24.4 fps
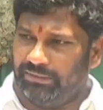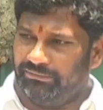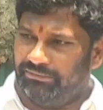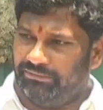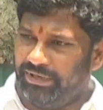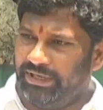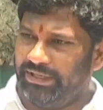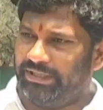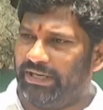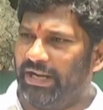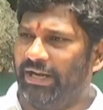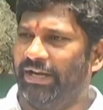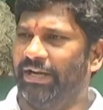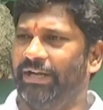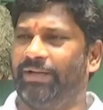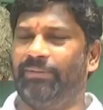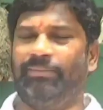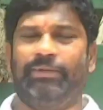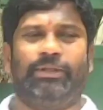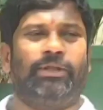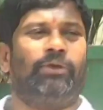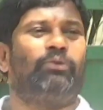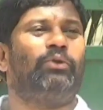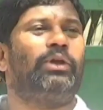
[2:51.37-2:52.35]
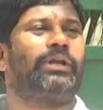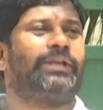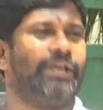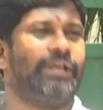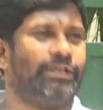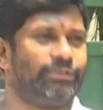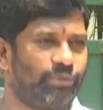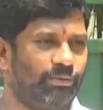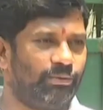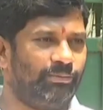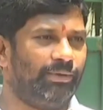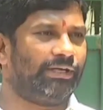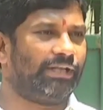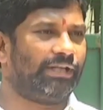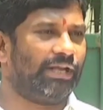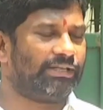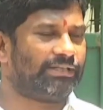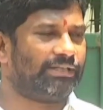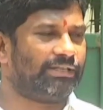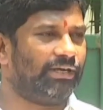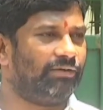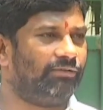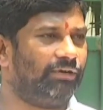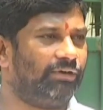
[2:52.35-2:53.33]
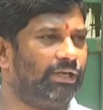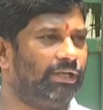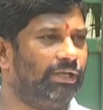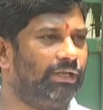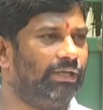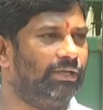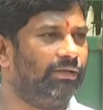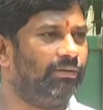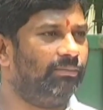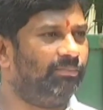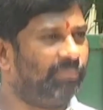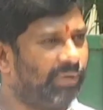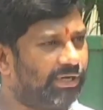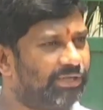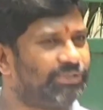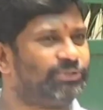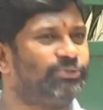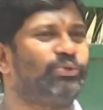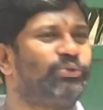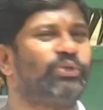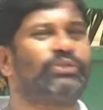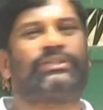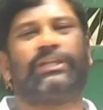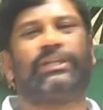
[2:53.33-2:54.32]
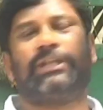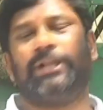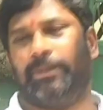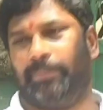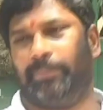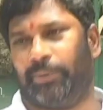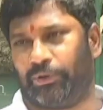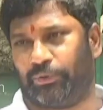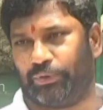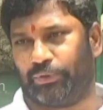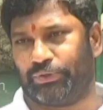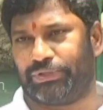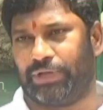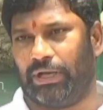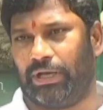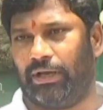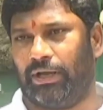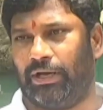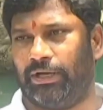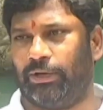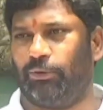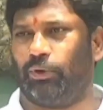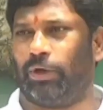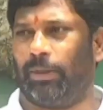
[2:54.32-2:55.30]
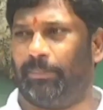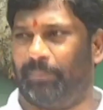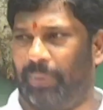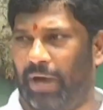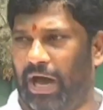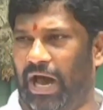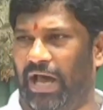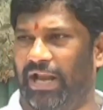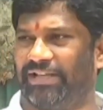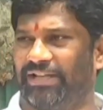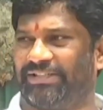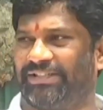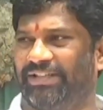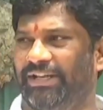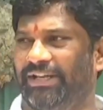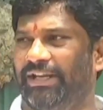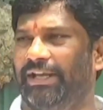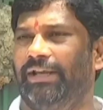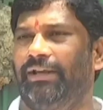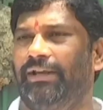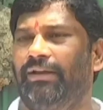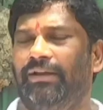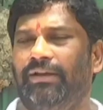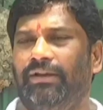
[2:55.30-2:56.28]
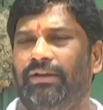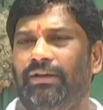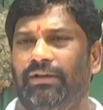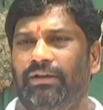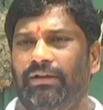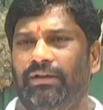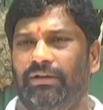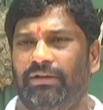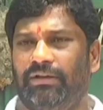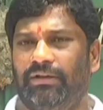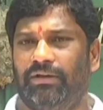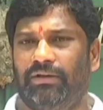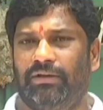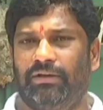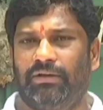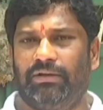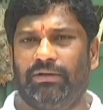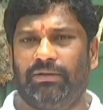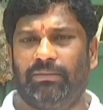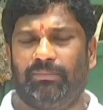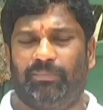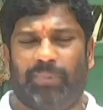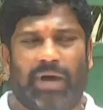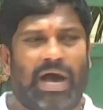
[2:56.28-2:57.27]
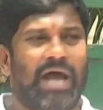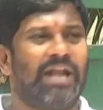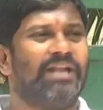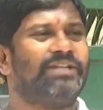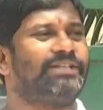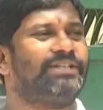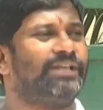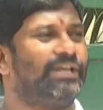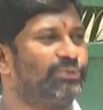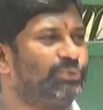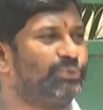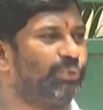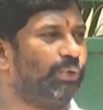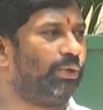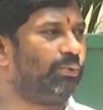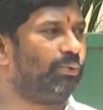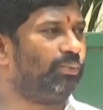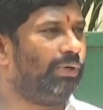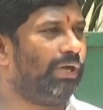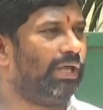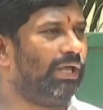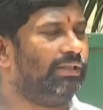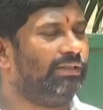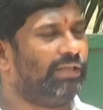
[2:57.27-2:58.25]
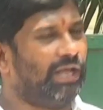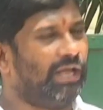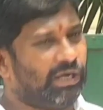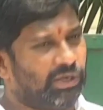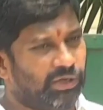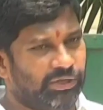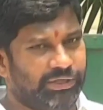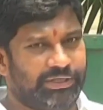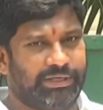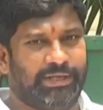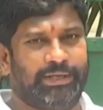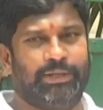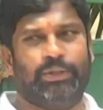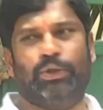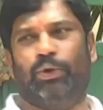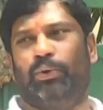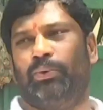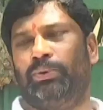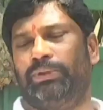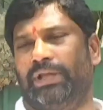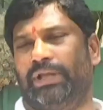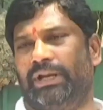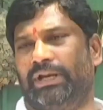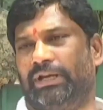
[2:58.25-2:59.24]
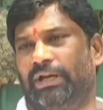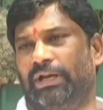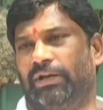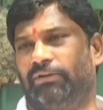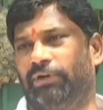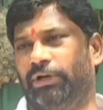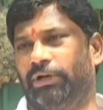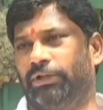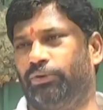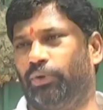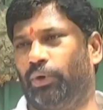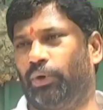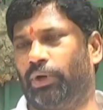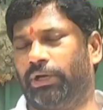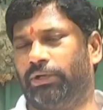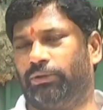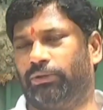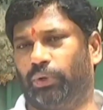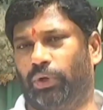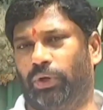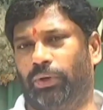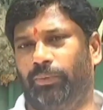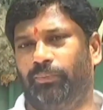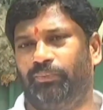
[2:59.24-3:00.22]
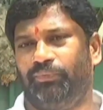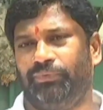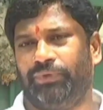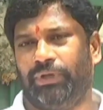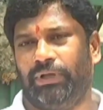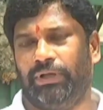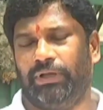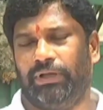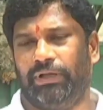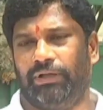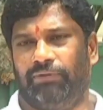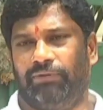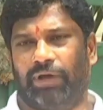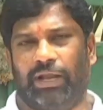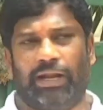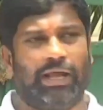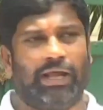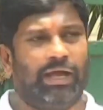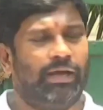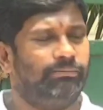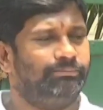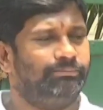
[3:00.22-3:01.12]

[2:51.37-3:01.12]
వీటన్నిటి మీద కూడా కేసులు పెట్టాల్సినటువంటి పరిస్థితి వస్తుంది రేపటి రోజున అంటే ఒక పాలసీని పాలసీగా చూడకుండా దాంట్లో ఏదో ఉందనేటటువంటి ధోరణితో ఇవాళ